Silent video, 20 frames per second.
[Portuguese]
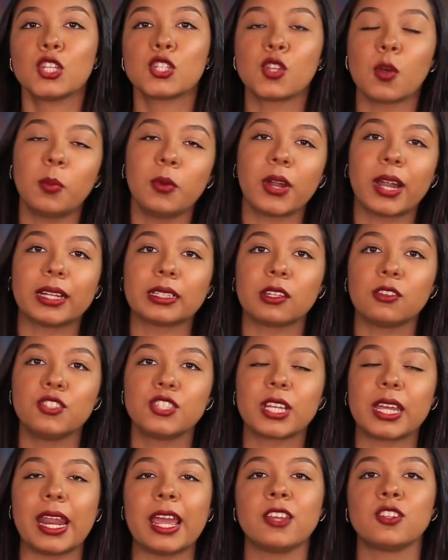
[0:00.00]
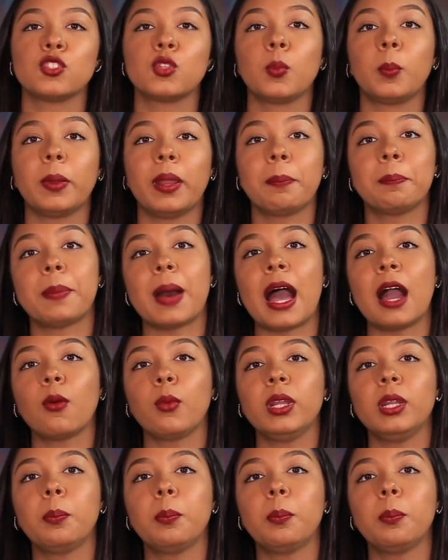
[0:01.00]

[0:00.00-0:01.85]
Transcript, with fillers: Sobre o cartão de crédito pré-pago,